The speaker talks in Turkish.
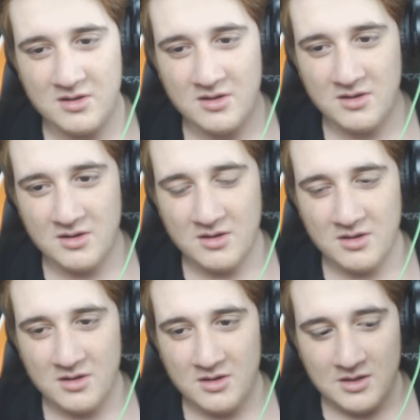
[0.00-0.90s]
Söylesenize
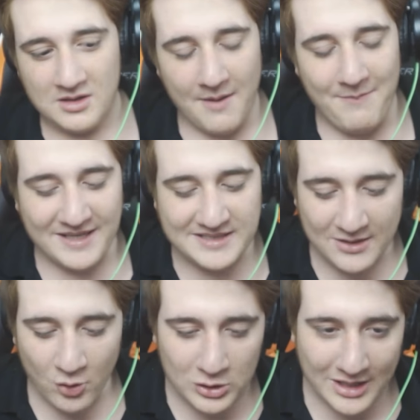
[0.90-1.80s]
Lan videodayız. ben Ya
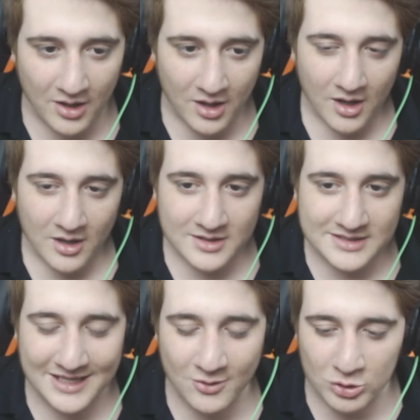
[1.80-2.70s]
senin odana-
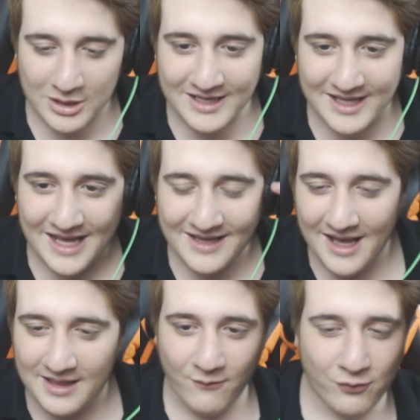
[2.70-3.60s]
Senin odana neden
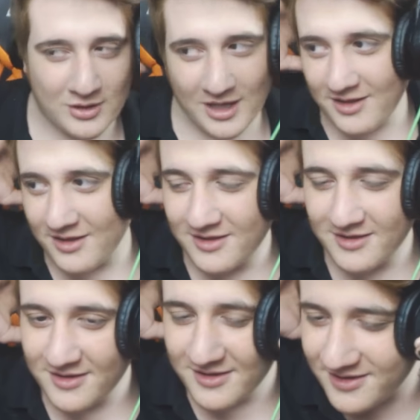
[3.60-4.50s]
geldin Furkan?
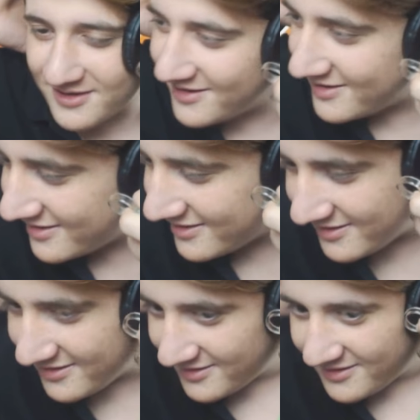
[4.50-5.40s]
Hasan
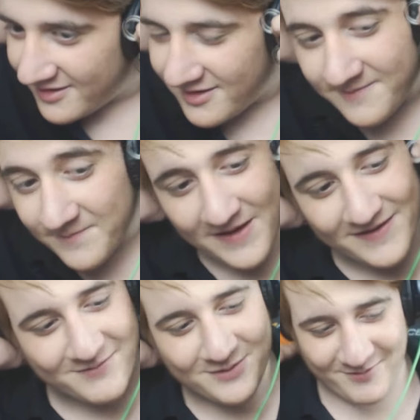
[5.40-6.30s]
abi Evet
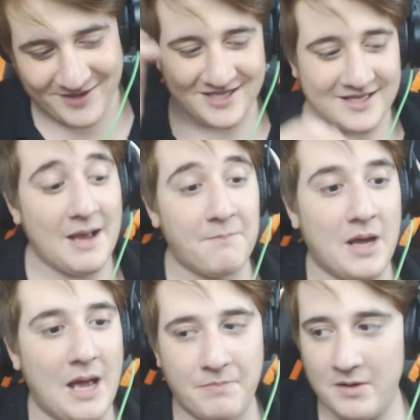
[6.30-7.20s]
Efendim, video başladı. Yapma.
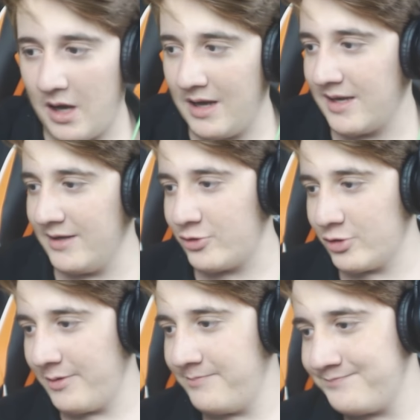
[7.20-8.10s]
şaktırmadan yapma. koş.
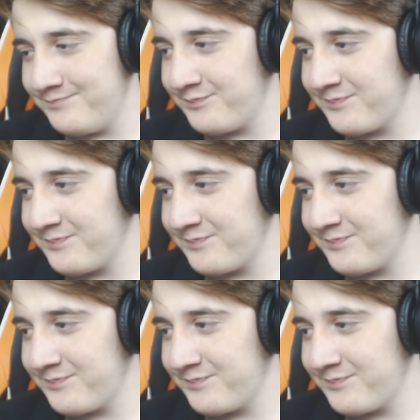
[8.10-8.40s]
Arkadaşlar.